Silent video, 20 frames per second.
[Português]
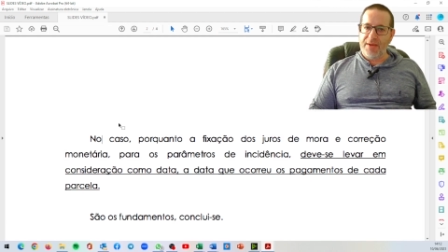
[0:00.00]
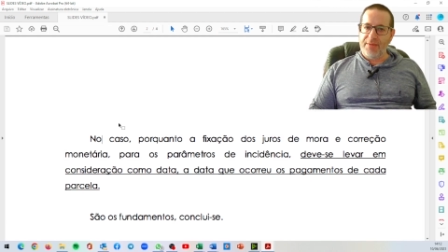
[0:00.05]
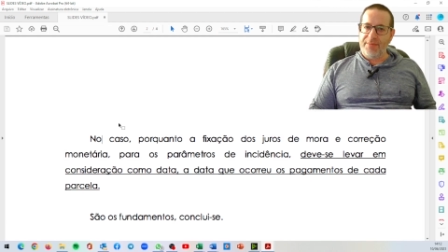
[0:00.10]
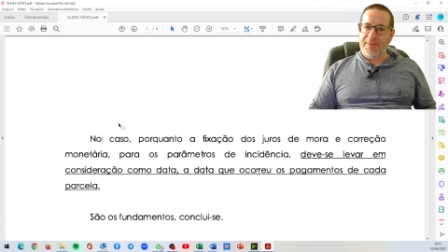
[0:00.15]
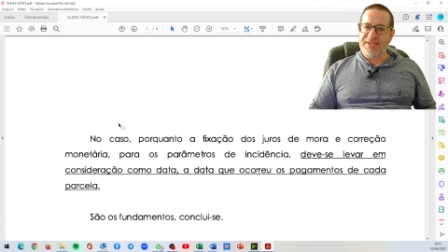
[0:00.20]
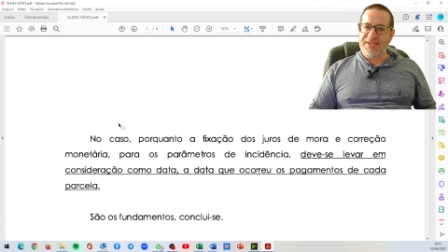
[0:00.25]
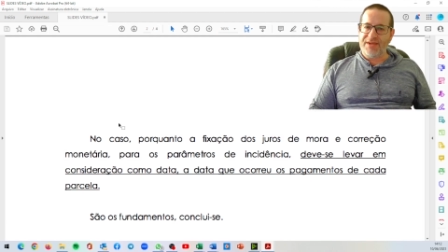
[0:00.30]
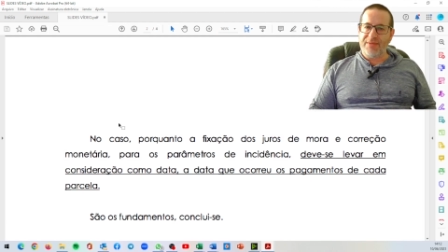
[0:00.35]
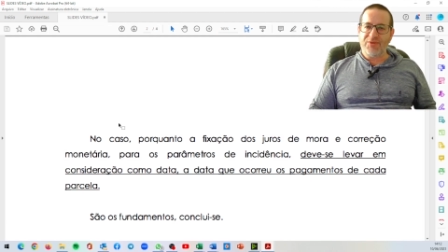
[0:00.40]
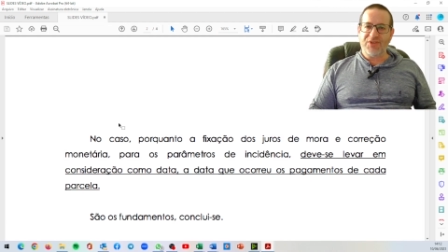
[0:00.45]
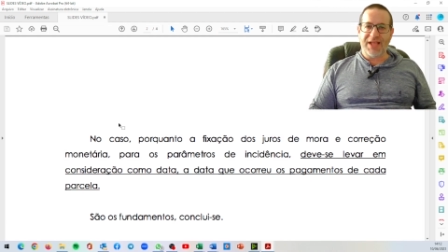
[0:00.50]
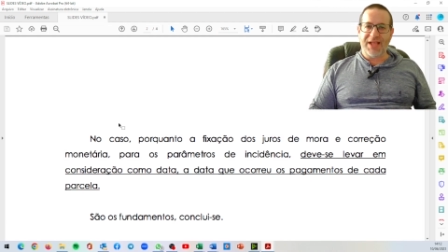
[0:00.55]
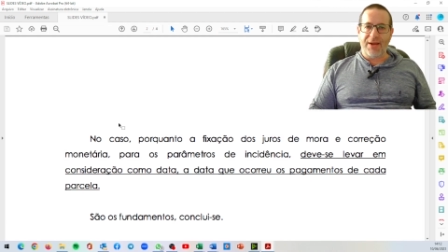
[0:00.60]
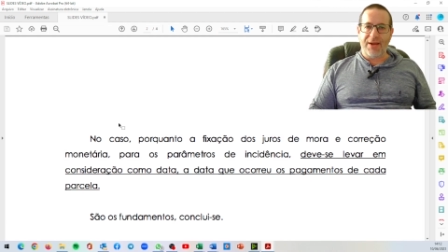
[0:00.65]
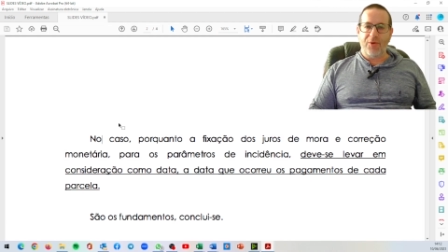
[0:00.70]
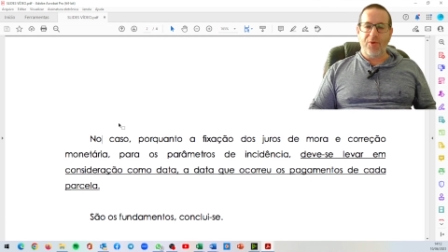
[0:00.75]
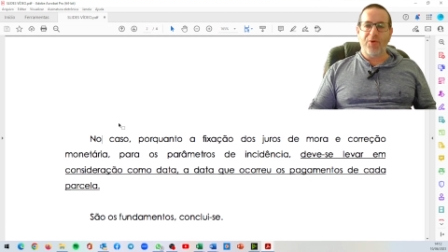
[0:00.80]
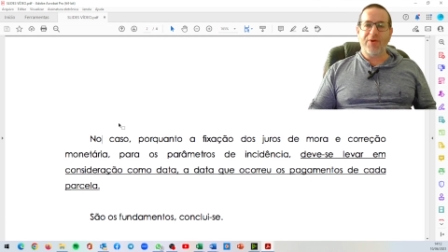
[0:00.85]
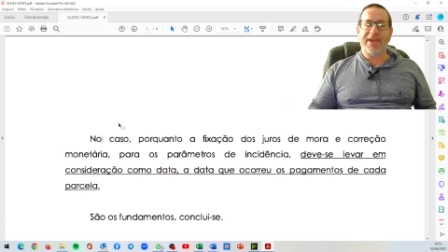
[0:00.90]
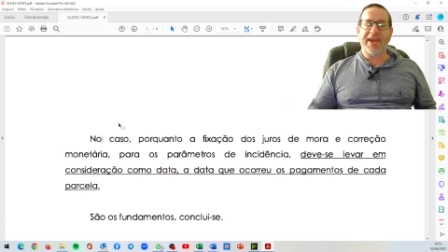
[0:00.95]
Mas vamos
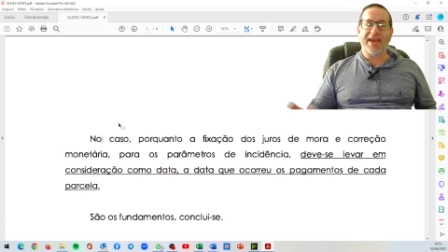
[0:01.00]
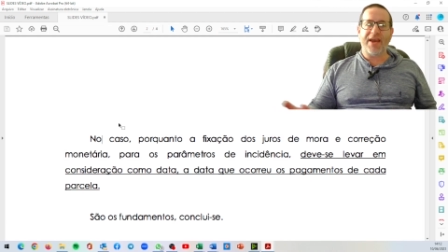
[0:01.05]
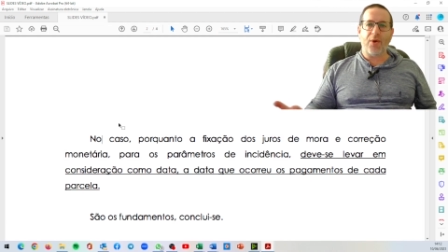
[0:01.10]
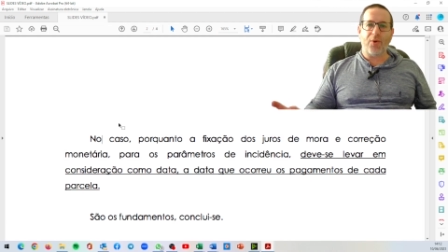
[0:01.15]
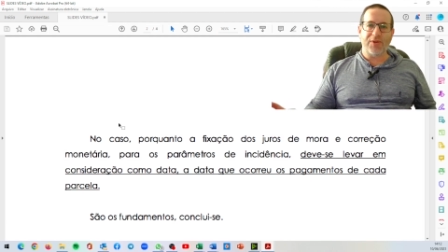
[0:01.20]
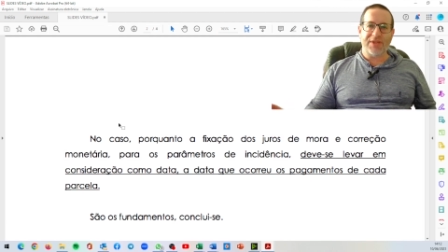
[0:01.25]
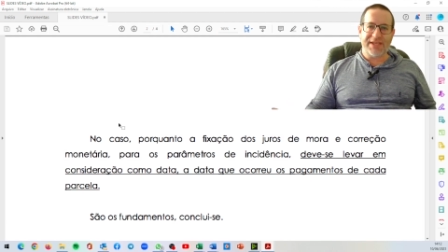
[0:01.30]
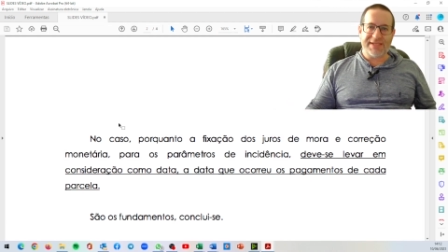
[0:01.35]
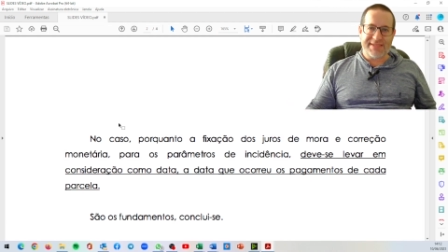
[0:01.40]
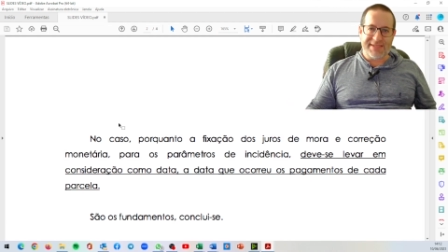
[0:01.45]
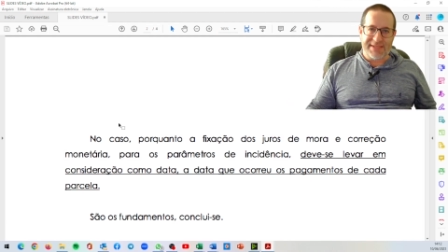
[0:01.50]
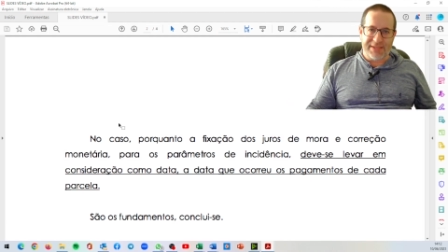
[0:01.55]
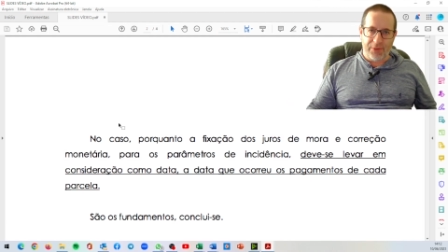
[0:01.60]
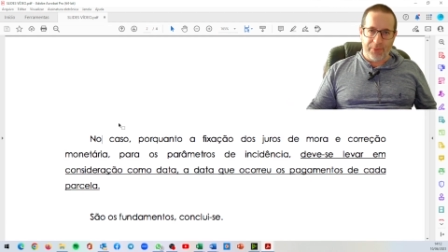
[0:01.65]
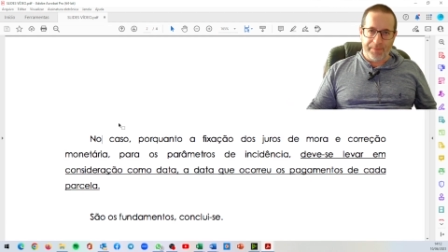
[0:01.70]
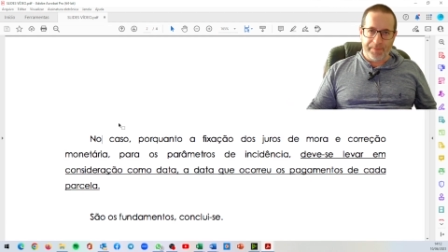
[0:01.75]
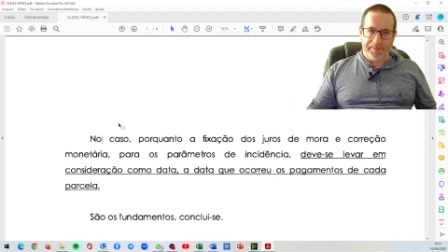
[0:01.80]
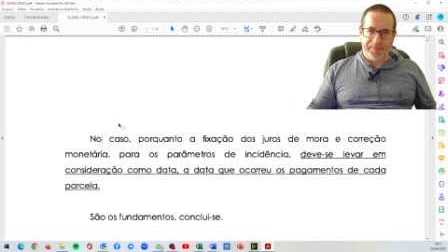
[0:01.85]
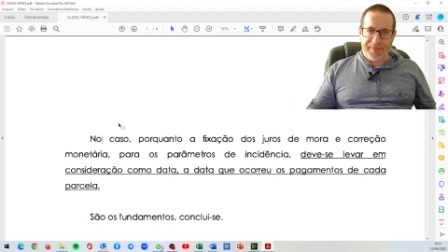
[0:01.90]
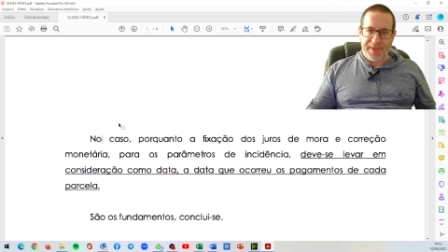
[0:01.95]
lá, o que, que
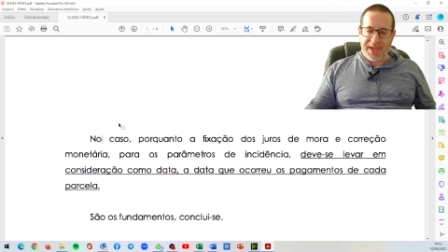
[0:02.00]
aconteceu?